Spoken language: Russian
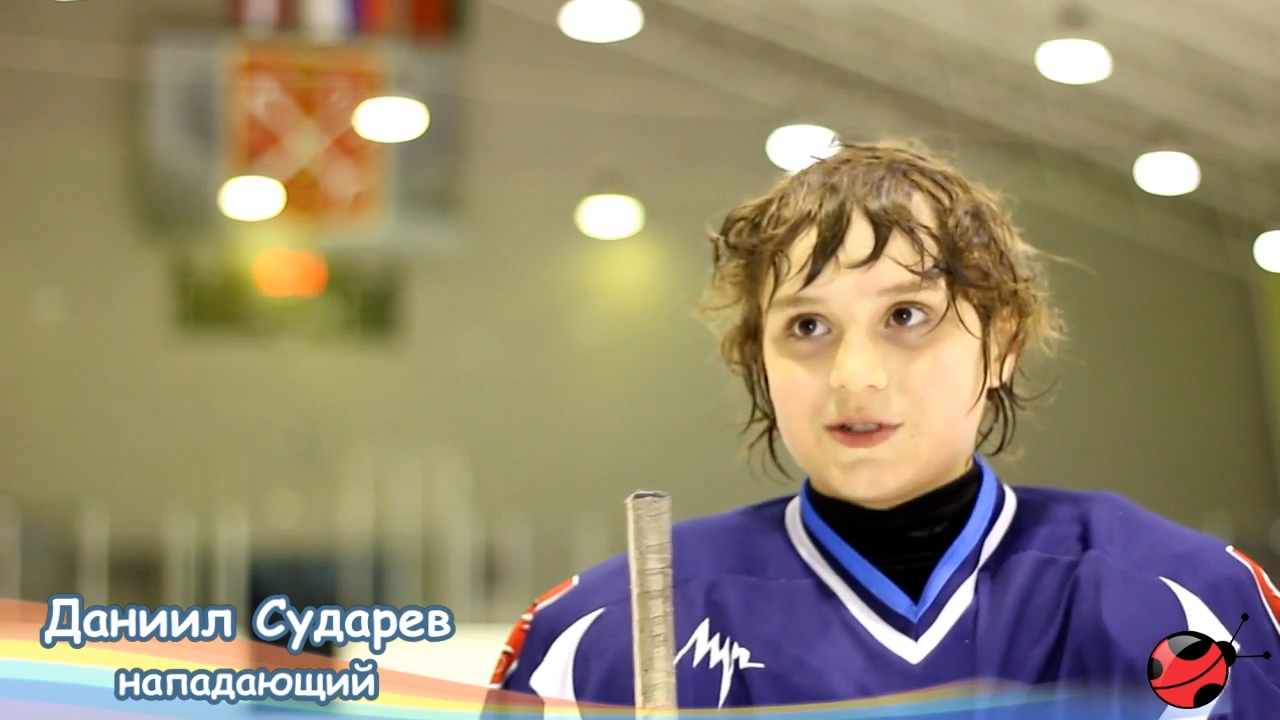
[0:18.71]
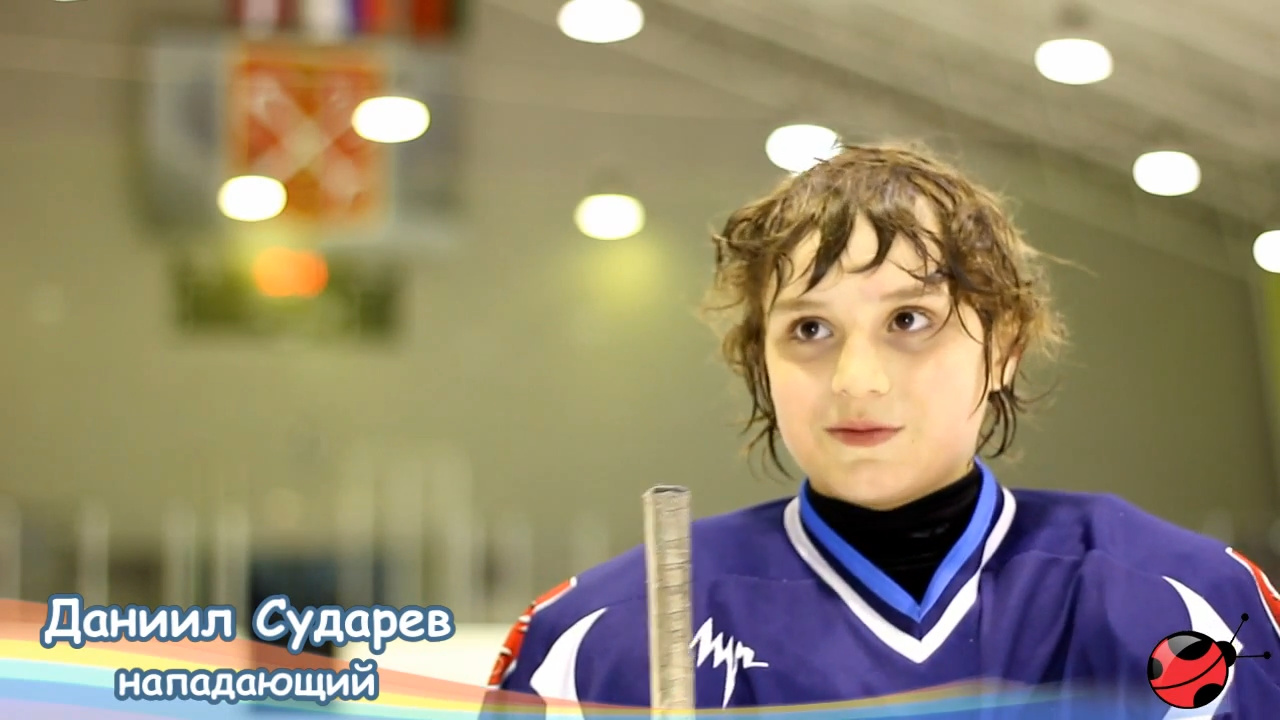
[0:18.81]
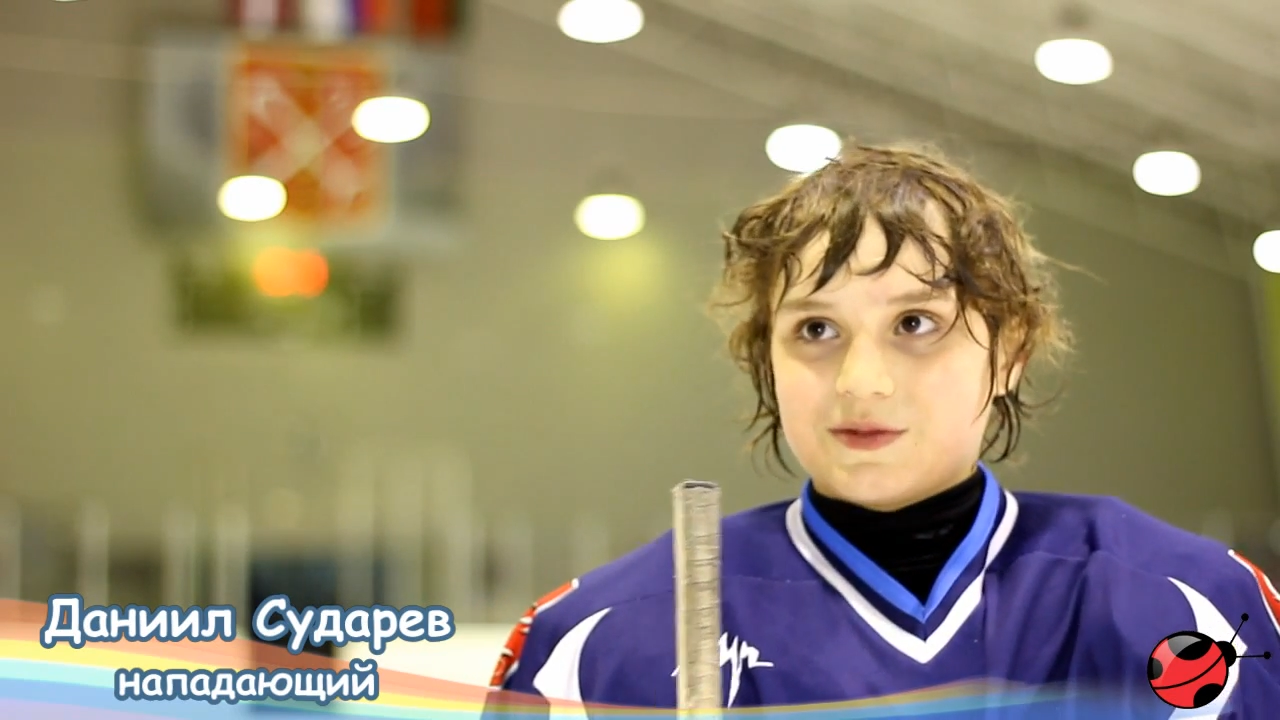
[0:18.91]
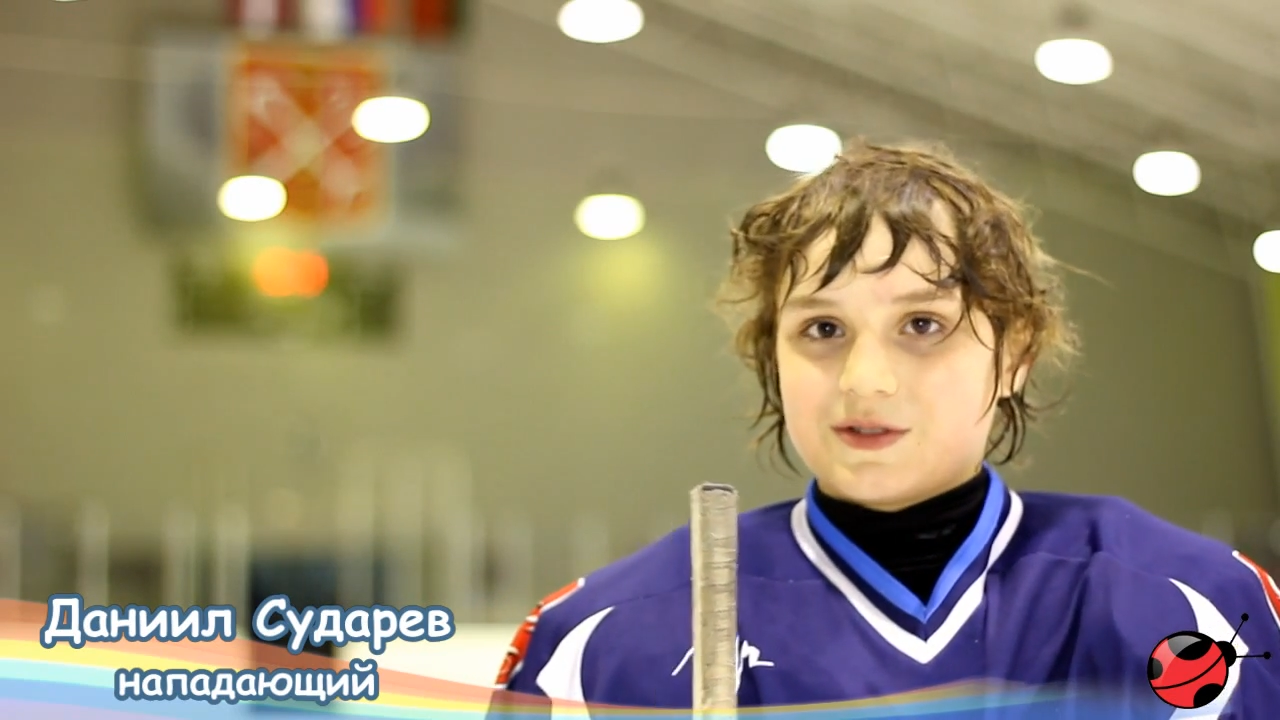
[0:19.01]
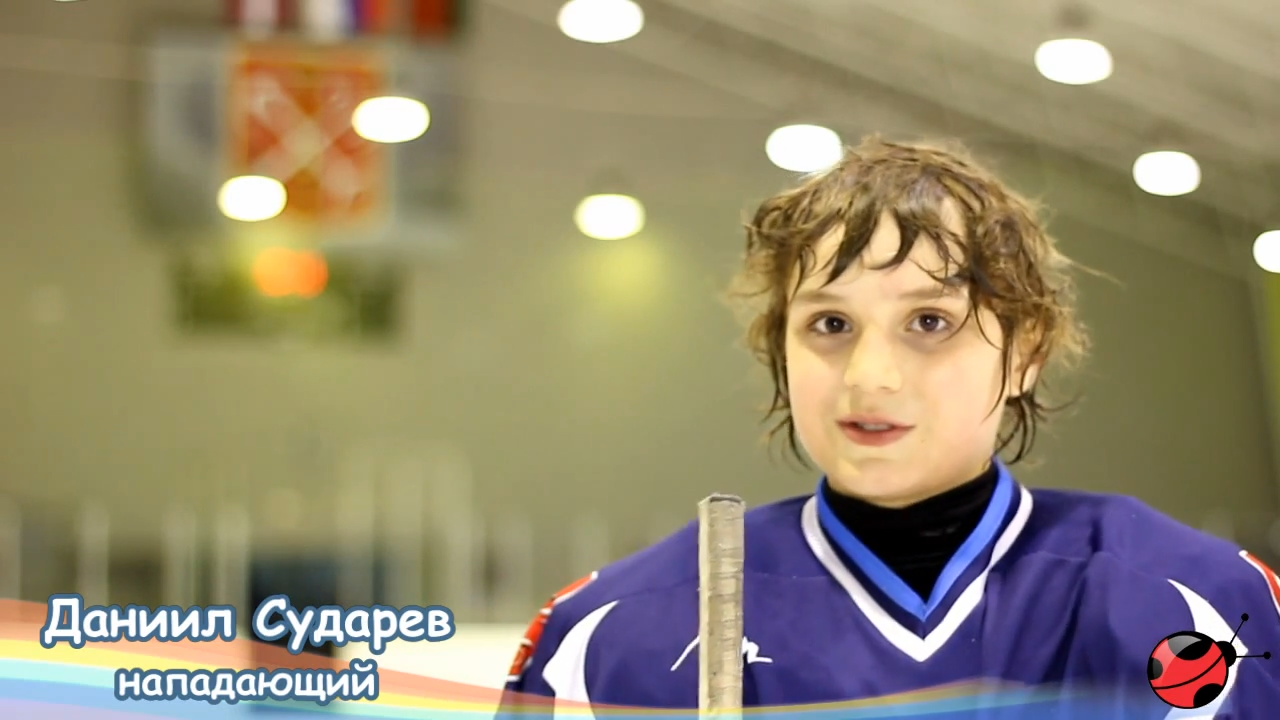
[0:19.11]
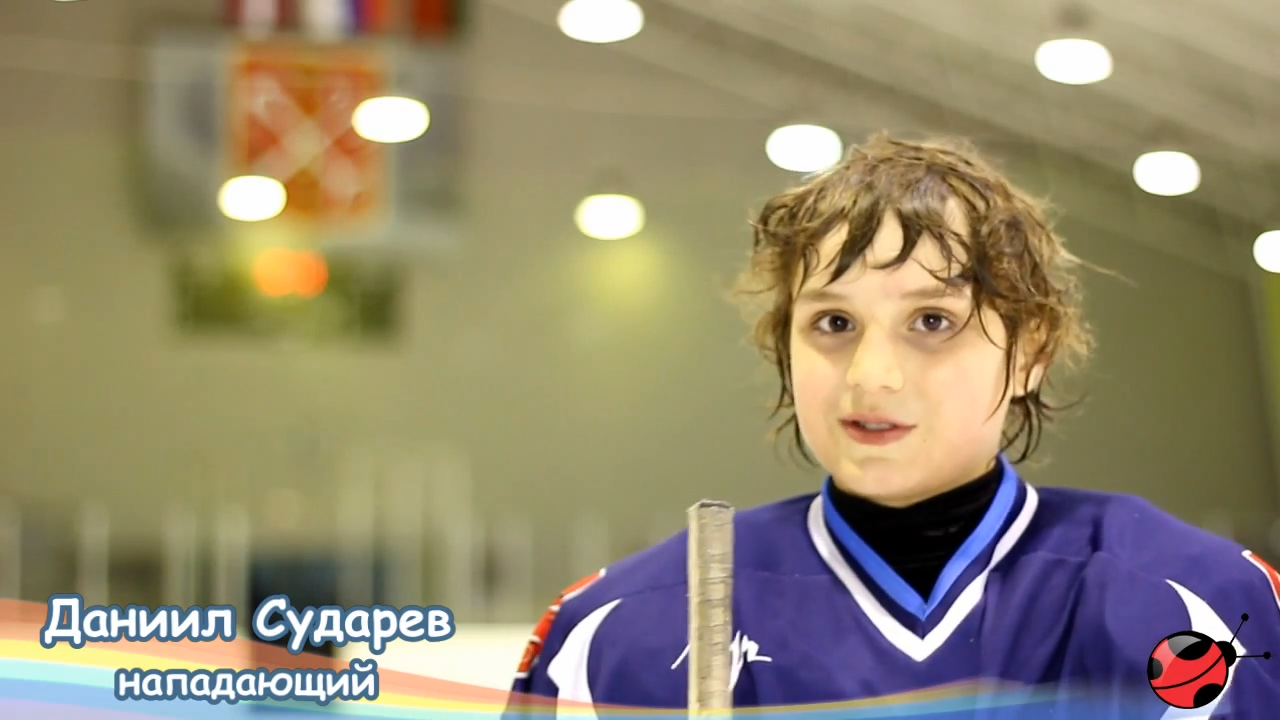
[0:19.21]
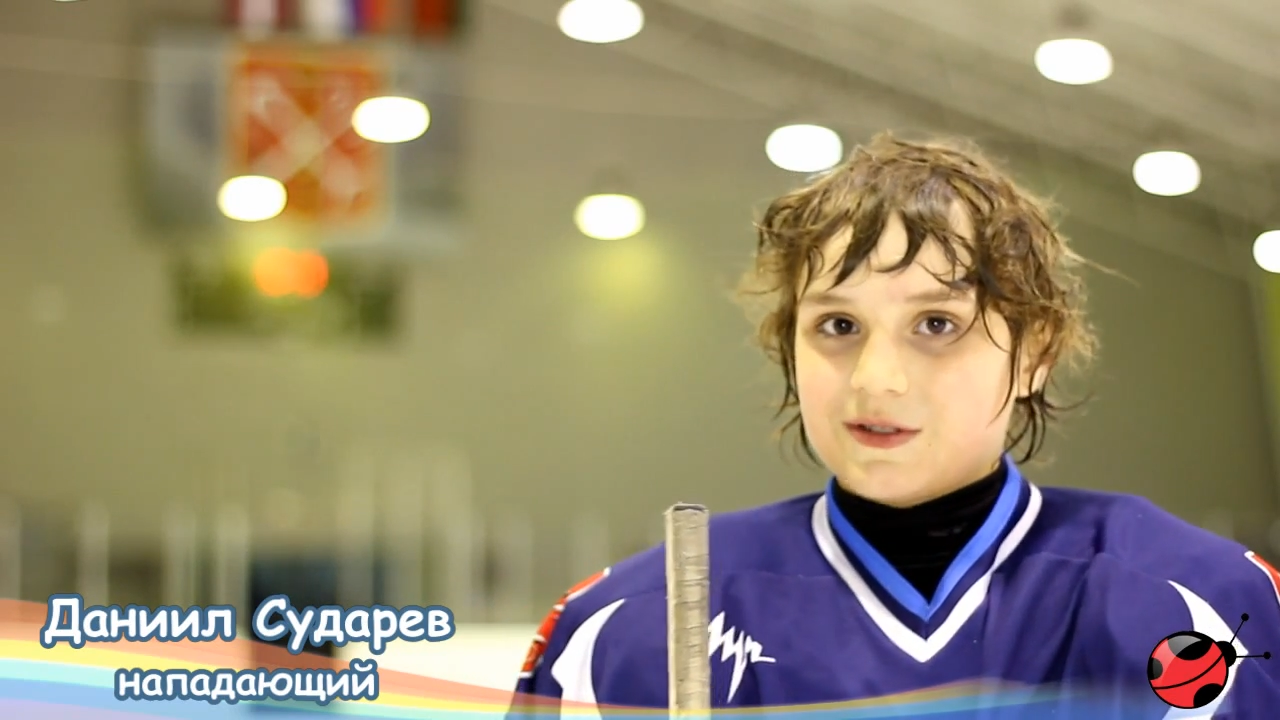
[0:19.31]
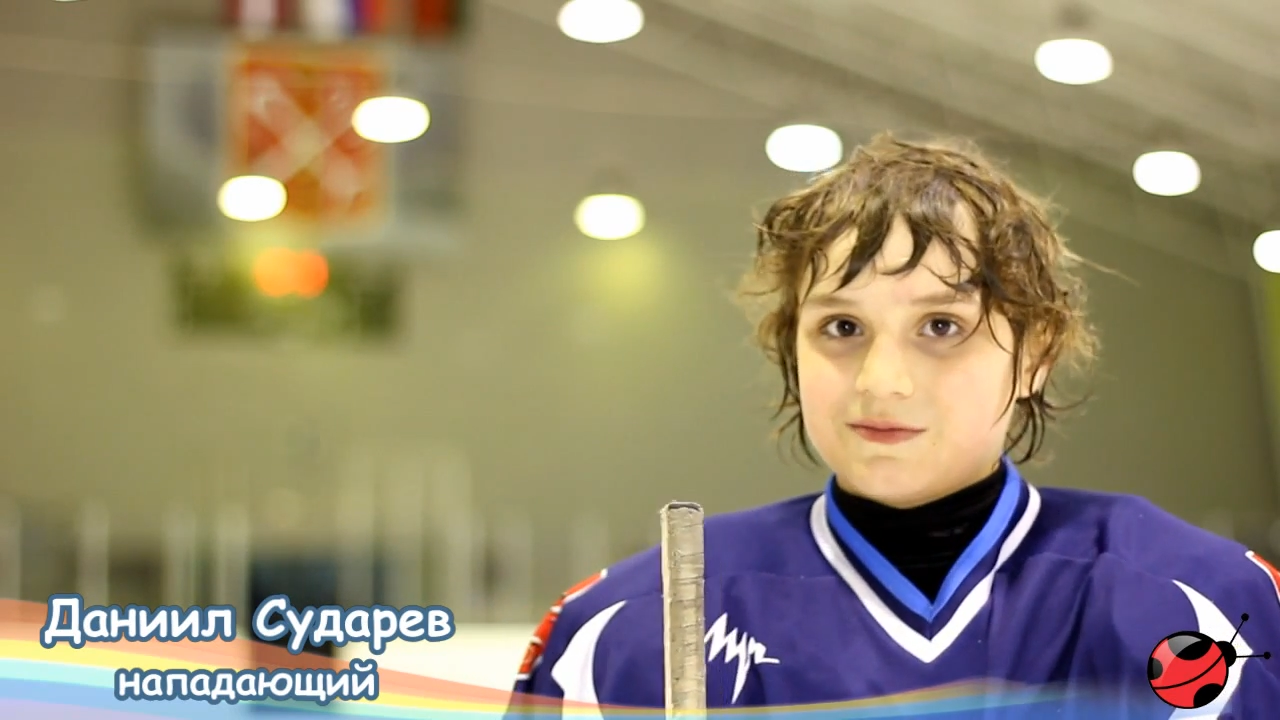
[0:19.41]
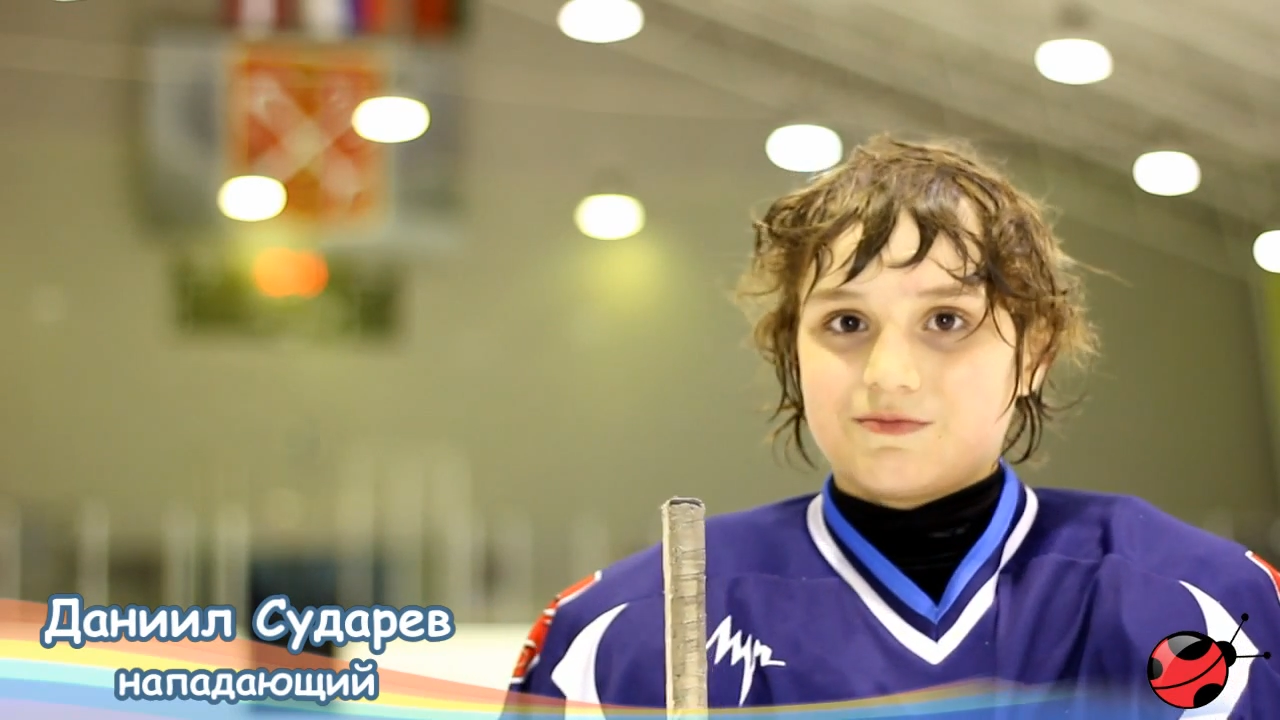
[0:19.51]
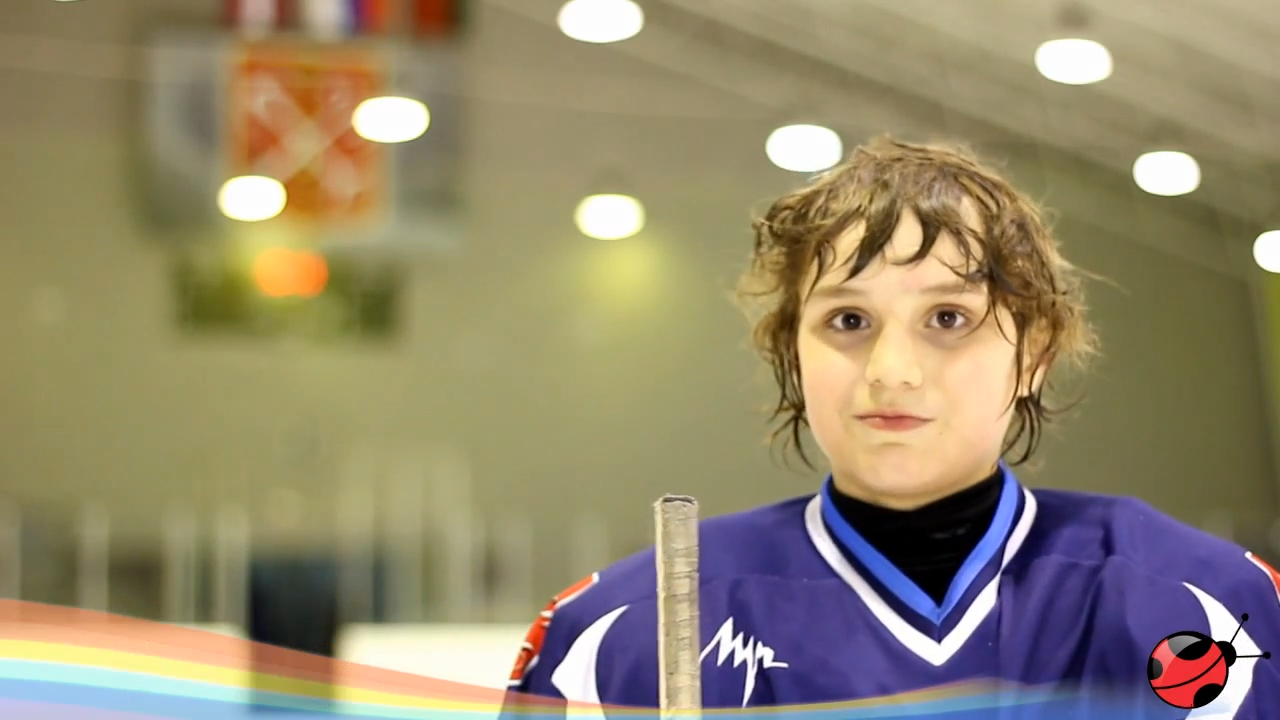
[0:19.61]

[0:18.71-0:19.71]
ним, там,